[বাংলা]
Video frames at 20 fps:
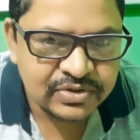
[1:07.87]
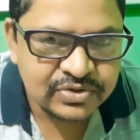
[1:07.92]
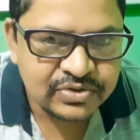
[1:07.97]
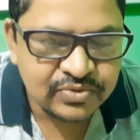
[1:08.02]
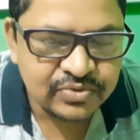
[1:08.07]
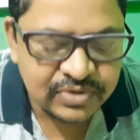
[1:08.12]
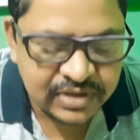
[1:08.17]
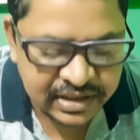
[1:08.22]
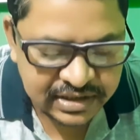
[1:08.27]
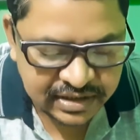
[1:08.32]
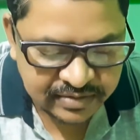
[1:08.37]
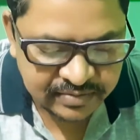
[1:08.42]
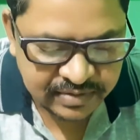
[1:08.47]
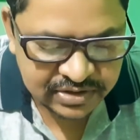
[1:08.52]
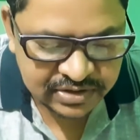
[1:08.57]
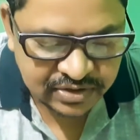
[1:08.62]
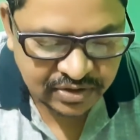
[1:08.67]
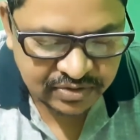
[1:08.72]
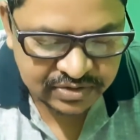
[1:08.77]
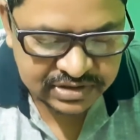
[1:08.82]
শুনলেই দেখবে
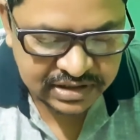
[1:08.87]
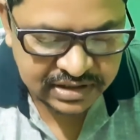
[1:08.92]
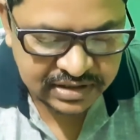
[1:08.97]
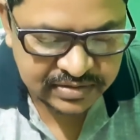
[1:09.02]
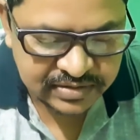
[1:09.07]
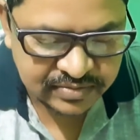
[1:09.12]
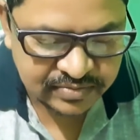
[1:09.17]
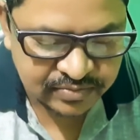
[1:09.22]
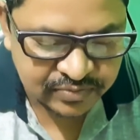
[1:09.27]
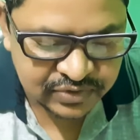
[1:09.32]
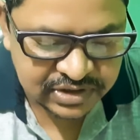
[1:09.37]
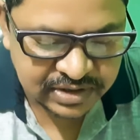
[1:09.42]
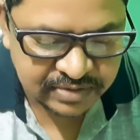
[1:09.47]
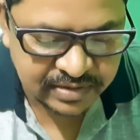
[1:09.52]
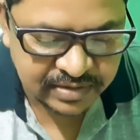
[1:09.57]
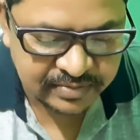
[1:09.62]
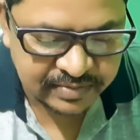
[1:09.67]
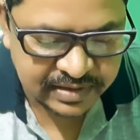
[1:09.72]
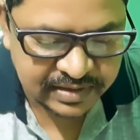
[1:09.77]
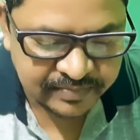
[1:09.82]
সহজে বুঝতে
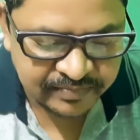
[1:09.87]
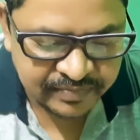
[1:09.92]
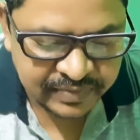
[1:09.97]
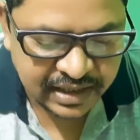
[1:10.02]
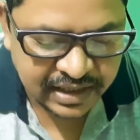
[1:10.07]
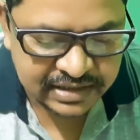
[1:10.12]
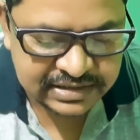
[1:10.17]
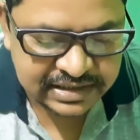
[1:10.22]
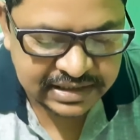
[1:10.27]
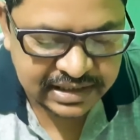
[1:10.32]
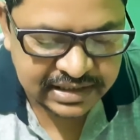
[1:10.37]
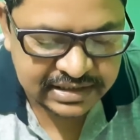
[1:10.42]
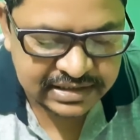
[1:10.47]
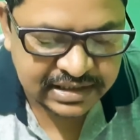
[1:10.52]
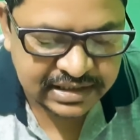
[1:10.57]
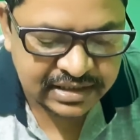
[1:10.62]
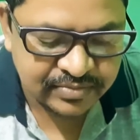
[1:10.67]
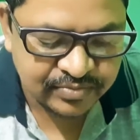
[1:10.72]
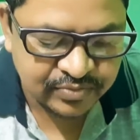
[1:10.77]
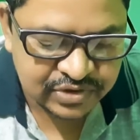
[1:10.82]
পারবে আর যেখানে
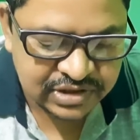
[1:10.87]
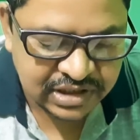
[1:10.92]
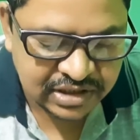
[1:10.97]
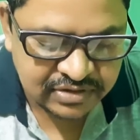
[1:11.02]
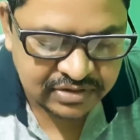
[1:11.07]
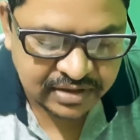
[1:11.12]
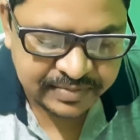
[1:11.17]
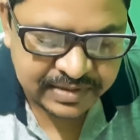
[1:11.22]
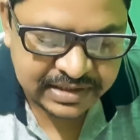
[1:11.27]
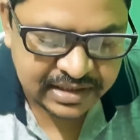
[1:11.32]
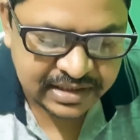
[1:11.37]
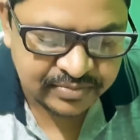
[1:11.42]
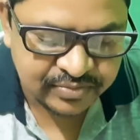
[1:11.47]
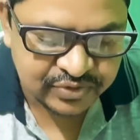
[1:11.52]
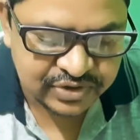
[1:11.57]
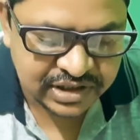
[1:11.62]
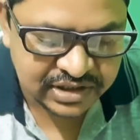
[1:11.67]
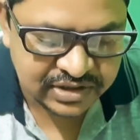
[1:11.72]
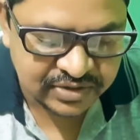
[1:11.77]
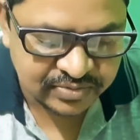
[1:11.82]
যেখানে বোঝানোর আমি ঠিক
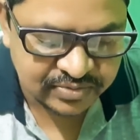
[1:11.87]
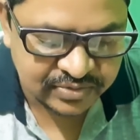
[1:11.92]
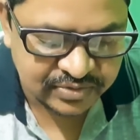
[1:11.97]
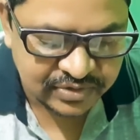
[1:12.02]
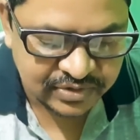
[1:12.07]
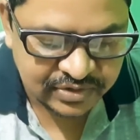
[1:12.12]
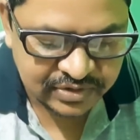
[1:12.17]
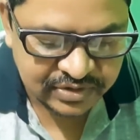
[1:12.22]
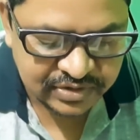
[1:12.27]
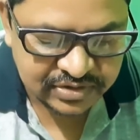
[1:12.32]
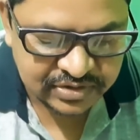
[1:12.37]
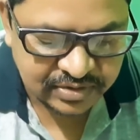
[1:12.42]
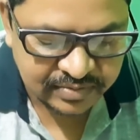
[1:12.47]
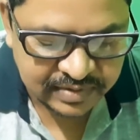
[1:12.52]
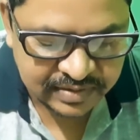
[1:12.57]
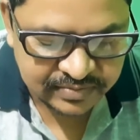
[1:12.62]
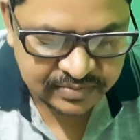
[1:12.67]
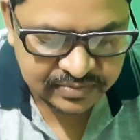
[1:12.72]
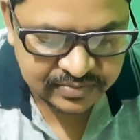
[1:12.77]
বুঝিয়ে দেবো তবে